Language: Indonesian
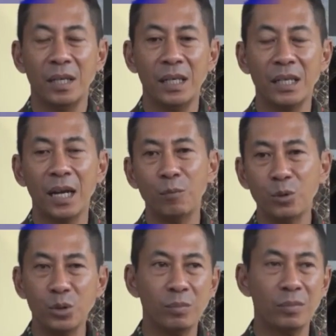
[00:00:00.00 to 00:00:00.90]
Inilah
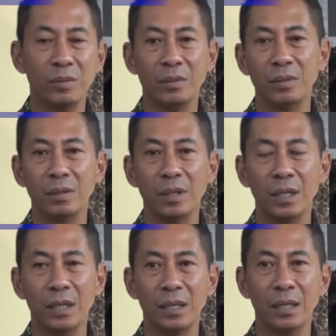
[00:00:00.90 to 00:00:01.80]
wujud
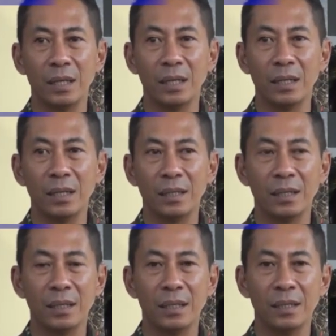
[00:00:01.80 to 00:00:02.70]
uh,
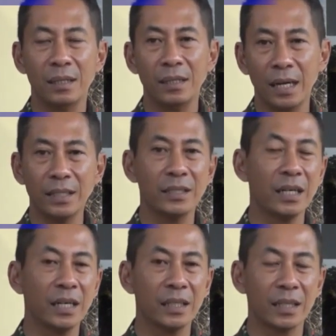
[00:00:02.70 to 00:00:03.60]
dari
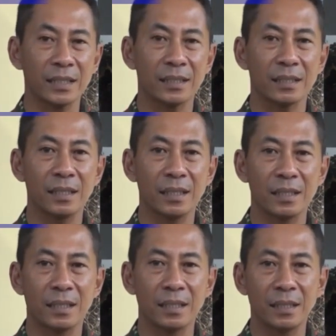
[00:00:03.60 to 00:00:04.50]
sinergitas
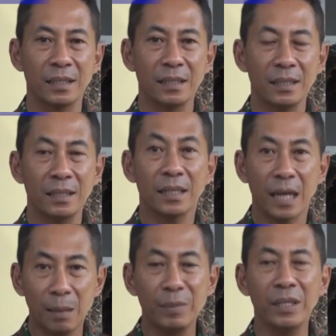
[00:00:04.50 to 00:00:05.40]
uh,
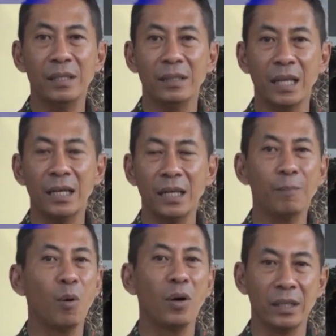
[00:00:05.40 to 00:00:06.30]
kami TNI
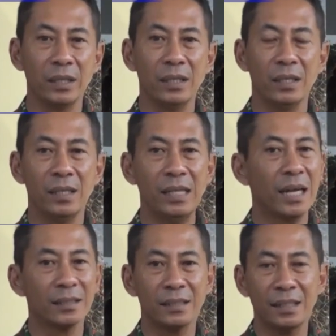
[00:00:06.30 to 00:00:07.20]
Polri
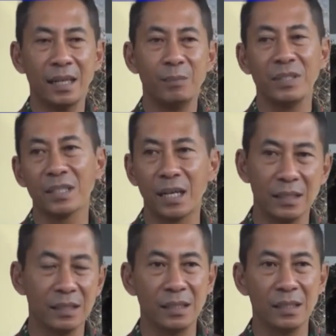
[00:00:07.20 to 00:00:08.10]
yang tidak bisa
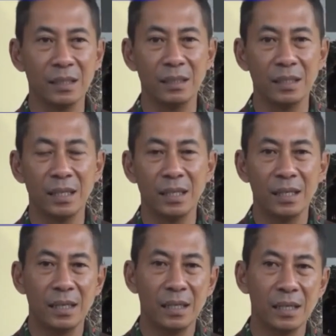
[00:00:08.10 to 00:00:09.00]

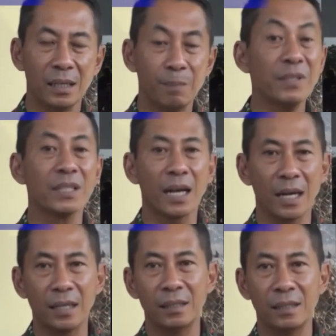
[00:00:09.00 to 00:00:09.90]

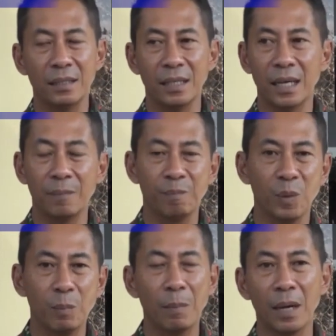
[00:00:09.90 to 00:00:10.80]
dipisahkan ya.
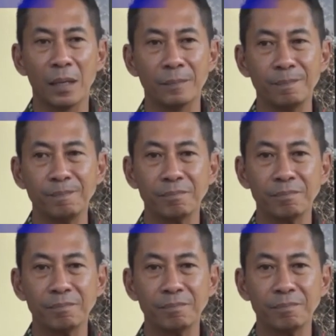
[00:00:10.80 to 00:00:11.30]
Memang